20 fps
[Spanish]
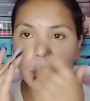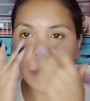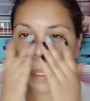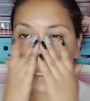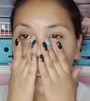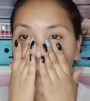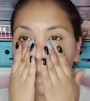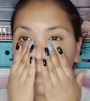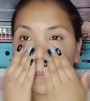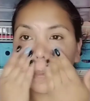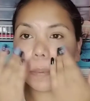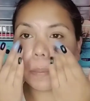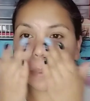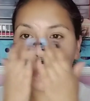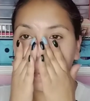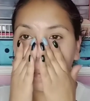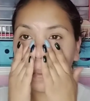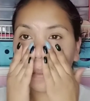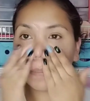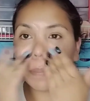Y pues bueno,
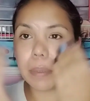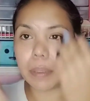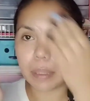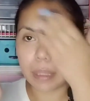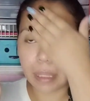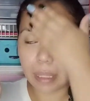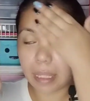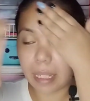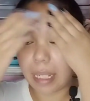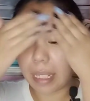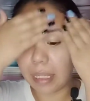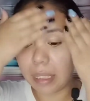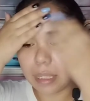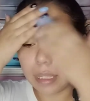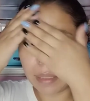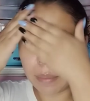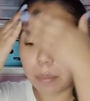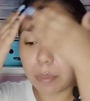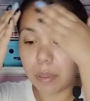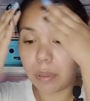voy a poner
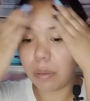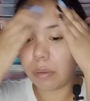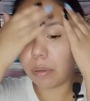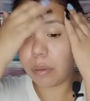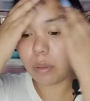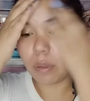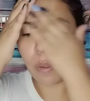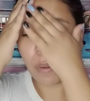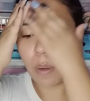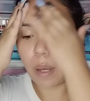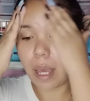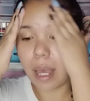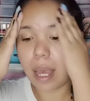este producto